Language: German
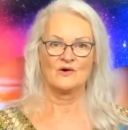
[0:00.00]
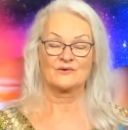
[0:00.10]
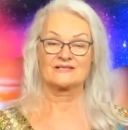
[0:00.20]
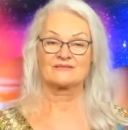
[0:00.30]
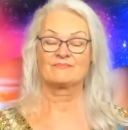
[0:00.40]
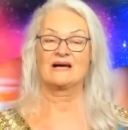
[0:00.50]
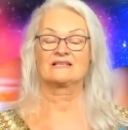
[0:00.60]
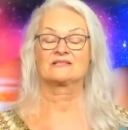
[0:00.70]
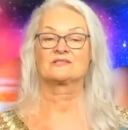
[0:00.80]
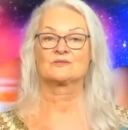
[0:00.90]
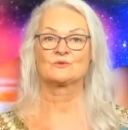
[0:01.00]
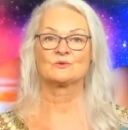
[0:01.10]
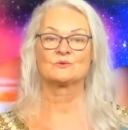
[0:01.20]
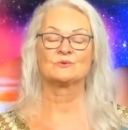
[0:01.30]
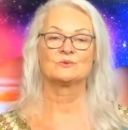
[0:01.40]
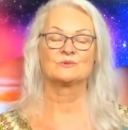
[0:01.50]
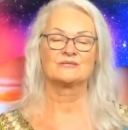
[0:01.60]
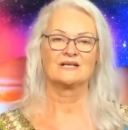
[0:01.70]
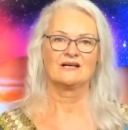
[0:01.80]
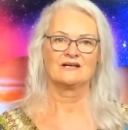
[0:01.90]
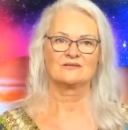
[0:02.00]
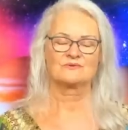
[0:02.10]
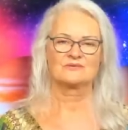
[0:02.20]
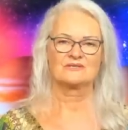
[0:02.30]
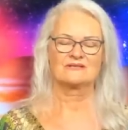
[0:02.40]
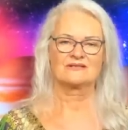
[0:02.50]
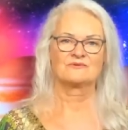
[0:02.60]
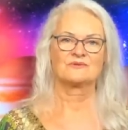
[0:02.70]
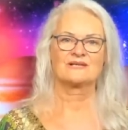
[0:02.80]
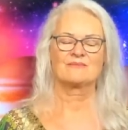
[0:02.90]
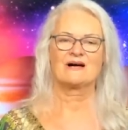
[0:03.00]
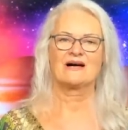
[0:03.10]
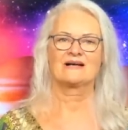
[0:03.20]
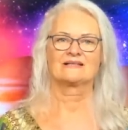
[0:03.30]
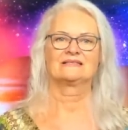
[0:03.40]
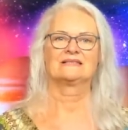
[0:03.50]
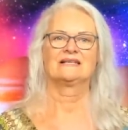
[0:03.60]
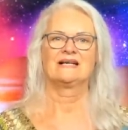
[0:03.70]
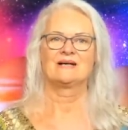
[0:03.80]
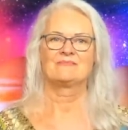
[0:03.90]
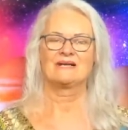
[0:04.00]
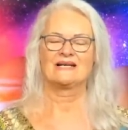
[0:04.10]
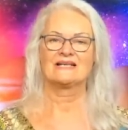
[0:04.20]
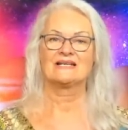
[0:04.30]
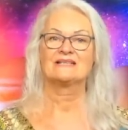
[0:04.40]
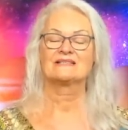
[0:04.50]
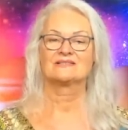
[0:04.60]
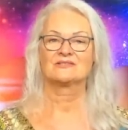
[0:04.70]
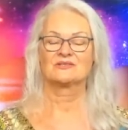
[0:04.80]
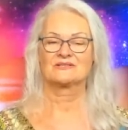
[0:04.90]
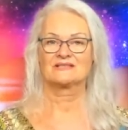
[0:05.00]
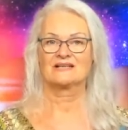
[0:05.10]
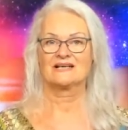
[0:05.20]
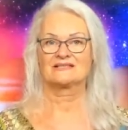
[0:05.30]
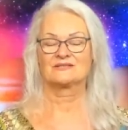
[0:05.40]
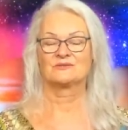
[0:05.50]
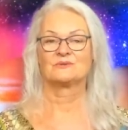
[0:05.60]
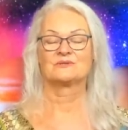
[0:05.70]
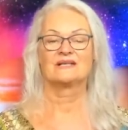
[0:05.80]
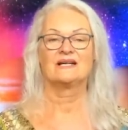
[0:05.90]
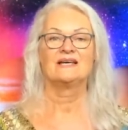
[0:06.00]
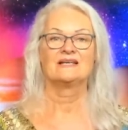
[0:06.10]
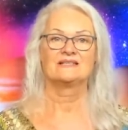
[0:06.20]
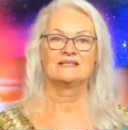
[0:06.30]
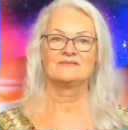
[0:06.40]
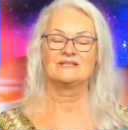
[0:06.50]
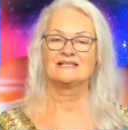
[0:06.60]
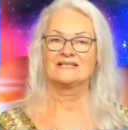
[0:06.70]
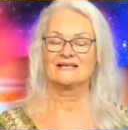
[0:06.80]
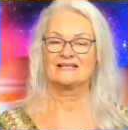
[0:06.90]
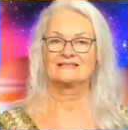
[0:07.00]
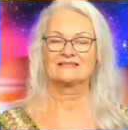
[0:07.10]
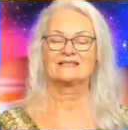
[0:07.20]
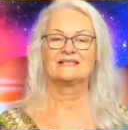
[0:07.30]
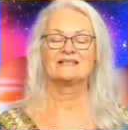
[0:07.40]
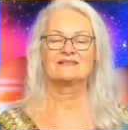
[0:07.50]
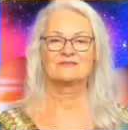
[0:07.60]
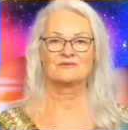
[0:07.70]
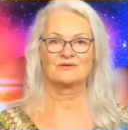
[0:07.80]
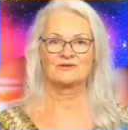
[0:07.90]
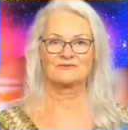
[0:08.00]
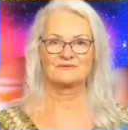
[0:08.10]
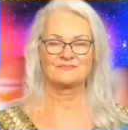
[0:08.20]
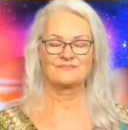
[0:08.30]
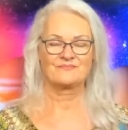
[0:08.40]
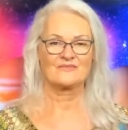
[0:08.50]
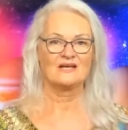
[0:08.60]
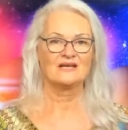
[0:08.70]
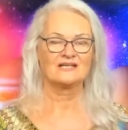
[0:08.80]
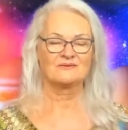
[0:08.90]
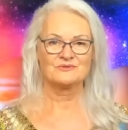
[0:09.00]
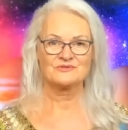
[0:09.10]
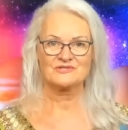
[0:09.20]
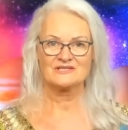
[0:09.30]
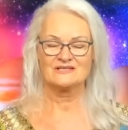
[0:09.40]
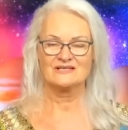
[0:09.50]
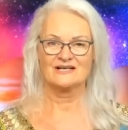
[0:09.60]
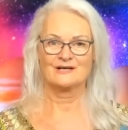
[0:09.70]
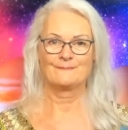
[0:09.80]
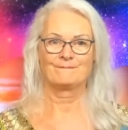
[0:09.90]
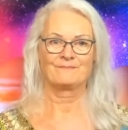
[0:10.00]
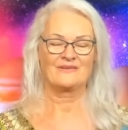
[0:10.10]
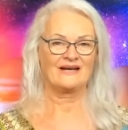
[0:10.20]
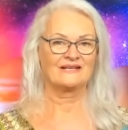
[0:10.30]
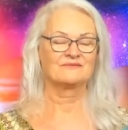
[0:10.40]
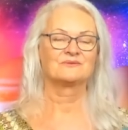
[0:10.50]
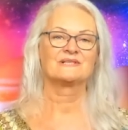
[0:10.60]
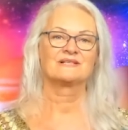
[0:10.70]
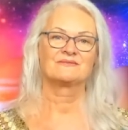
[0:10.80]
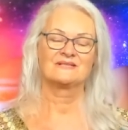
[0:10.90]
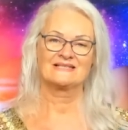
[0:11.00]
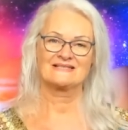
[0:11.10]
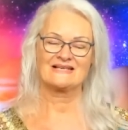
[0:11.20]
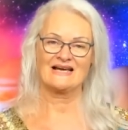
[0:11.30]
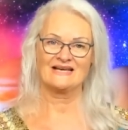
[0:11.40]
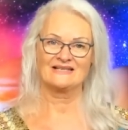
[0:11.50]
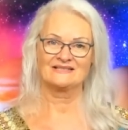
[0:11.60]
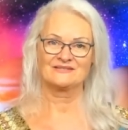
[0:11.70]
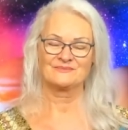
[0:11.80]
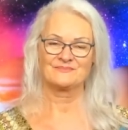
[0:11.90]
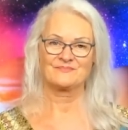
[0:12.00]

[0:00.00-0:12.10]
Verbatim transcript: Und das passt so gut zu dieser wunderbaren Planetenkonstellation, die wir jetzt genießen dürfen. Ich wünsche dir eine wundervolle Zeit